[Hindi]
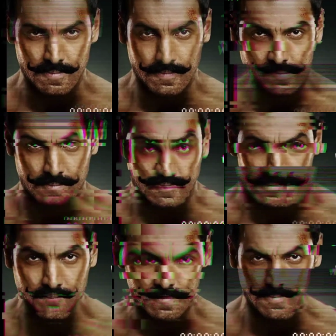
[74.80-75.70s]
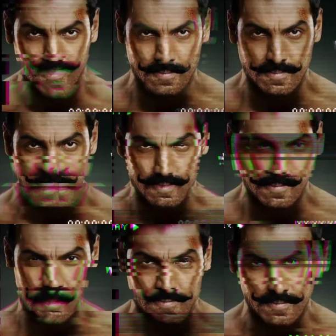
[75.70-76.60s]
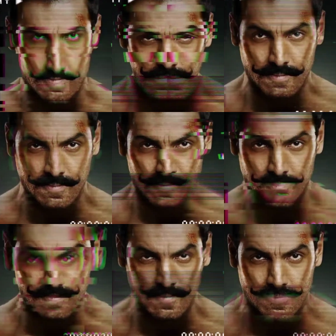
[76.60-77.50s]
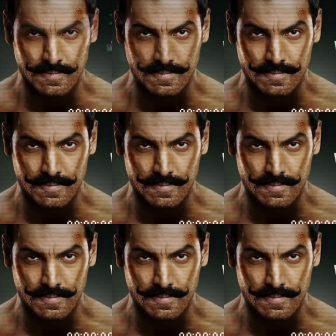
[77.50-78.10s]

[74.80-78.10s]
ही स्टार्ट हो चुकी थी अक्टूबर 2020